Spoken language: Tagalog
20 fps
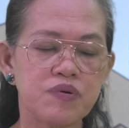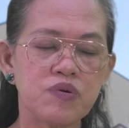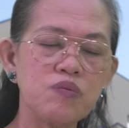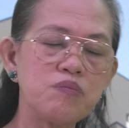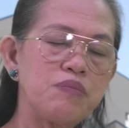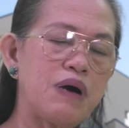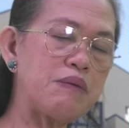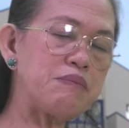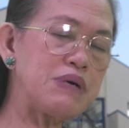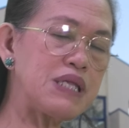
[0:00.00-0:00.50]

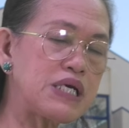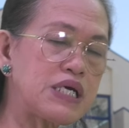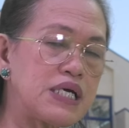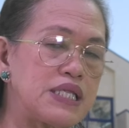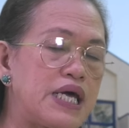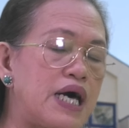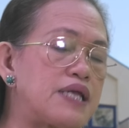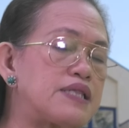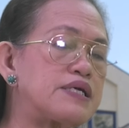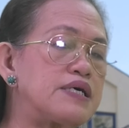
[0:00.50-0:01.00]
kung babalikan
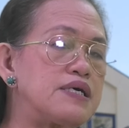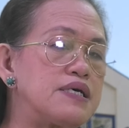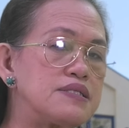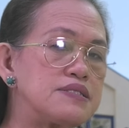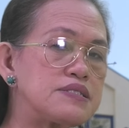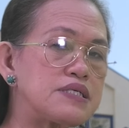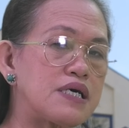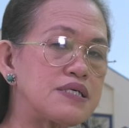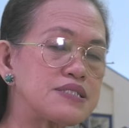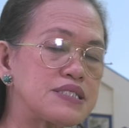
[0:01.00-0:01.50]

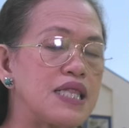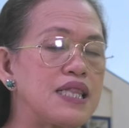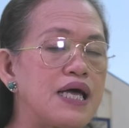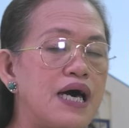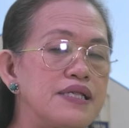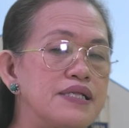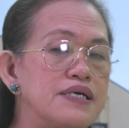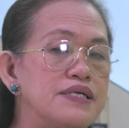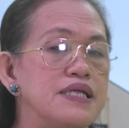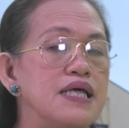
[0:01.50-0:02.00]
natin sa
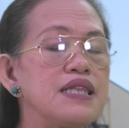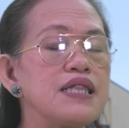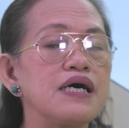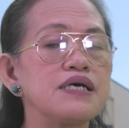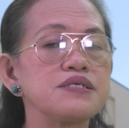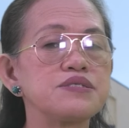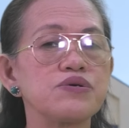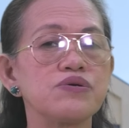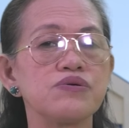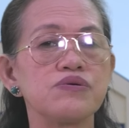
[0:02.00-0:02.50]
kasalanan
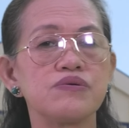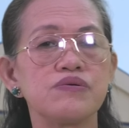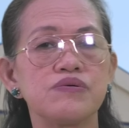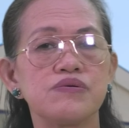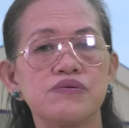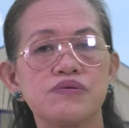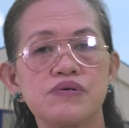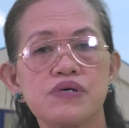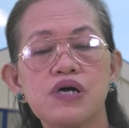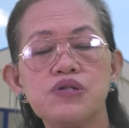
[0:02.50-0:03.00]
nila, so
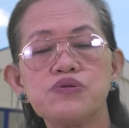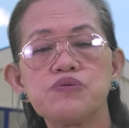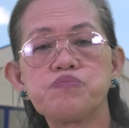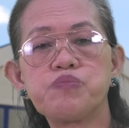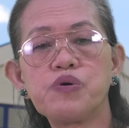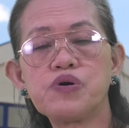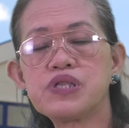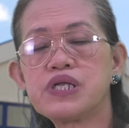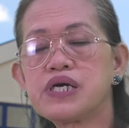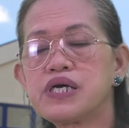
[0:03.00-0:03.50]
ganun
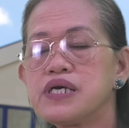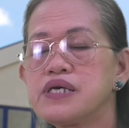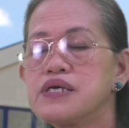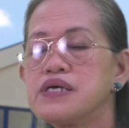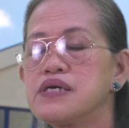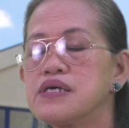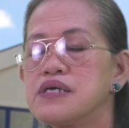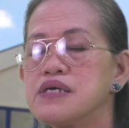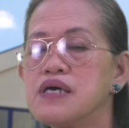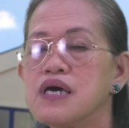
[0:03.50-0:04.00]
po ang
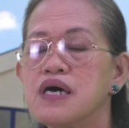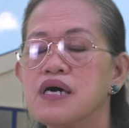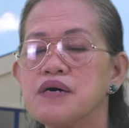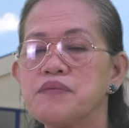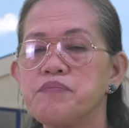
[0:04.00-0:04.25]
nagiging